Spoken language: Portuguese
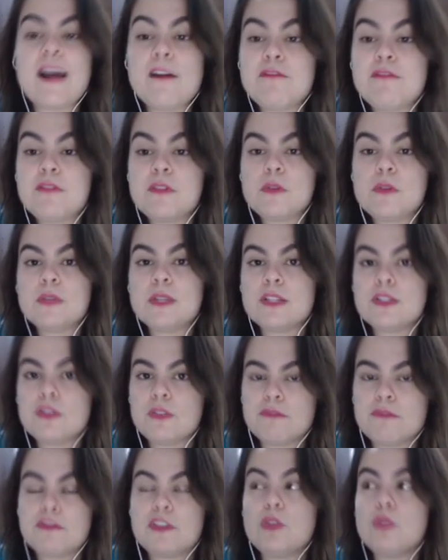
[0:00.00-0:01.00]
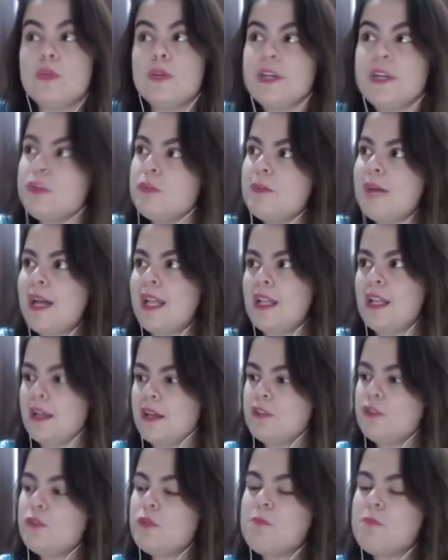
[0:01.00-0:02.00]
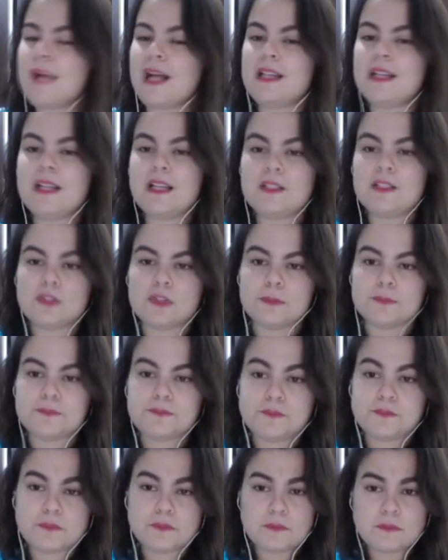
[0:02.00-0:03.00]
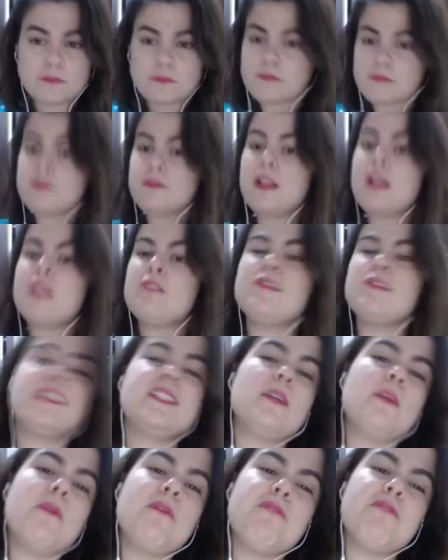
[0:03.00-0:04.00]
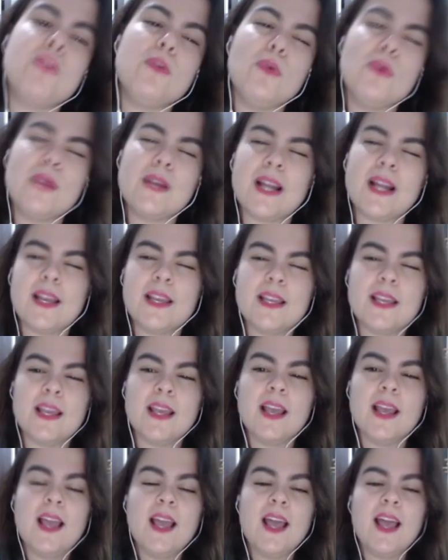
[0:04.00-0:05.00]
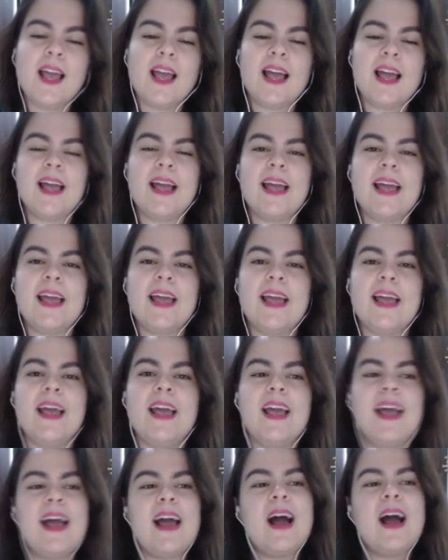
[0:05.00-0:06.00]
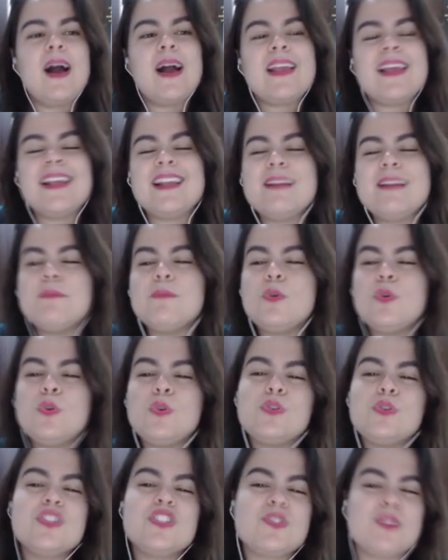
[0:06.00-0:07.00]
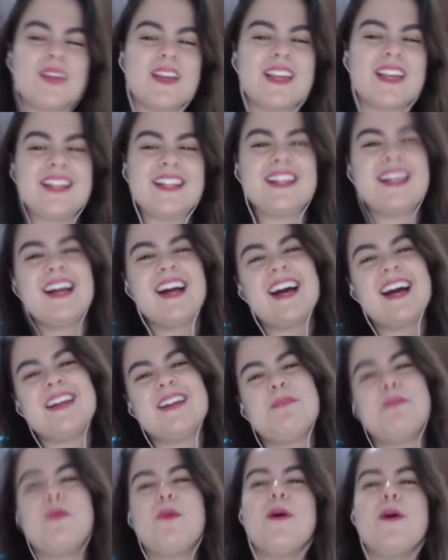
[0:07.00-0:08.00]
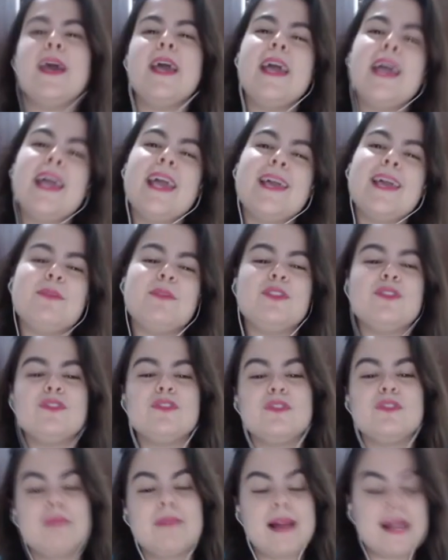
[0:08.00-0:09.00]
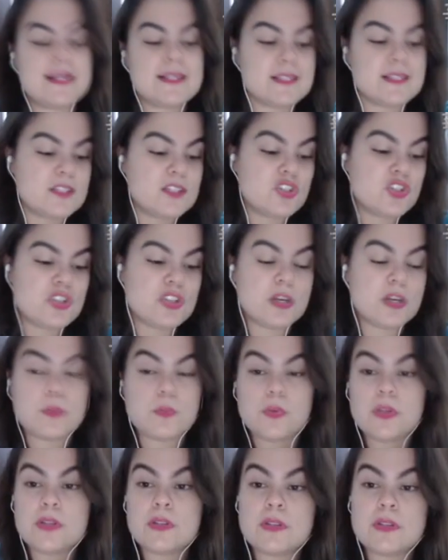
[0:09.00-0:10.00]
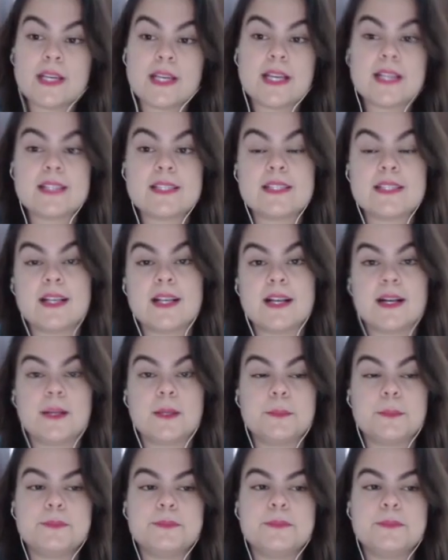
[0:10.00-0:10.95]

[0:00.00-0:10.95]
a figura, figura do malandro. Malandro vai ser uma figura aí é, aquele músico, aquele cara boêmio e tudo mais, existia muito aí essa